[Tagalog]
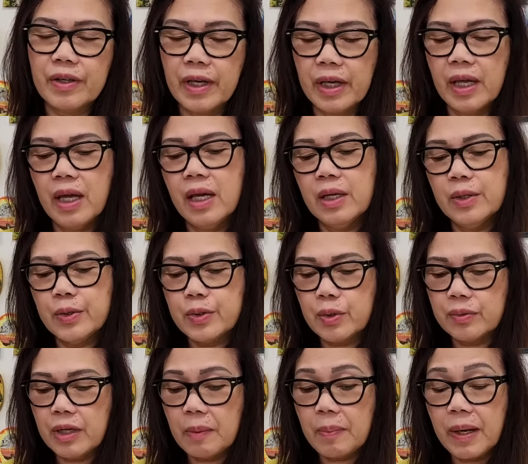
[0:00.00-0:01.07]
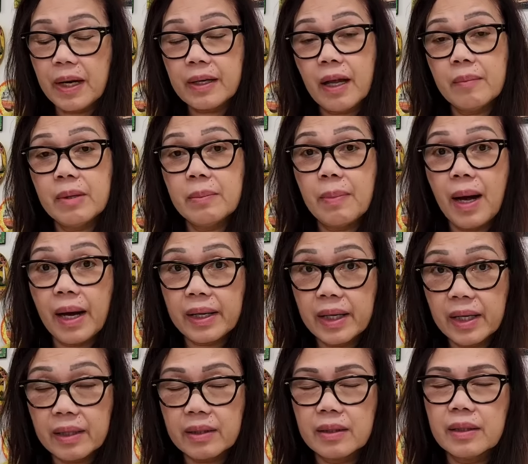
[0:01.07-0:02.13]
Okay, so napakarami
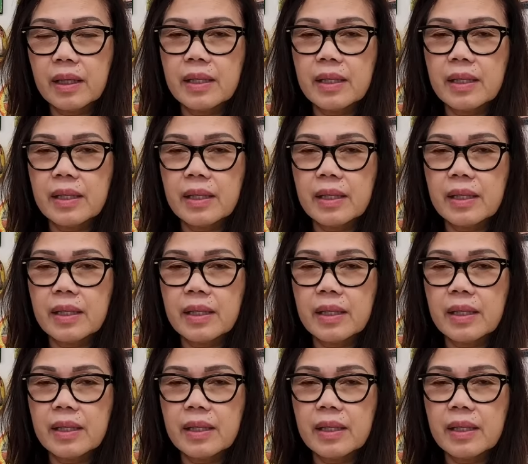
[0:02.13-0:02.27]
bakit?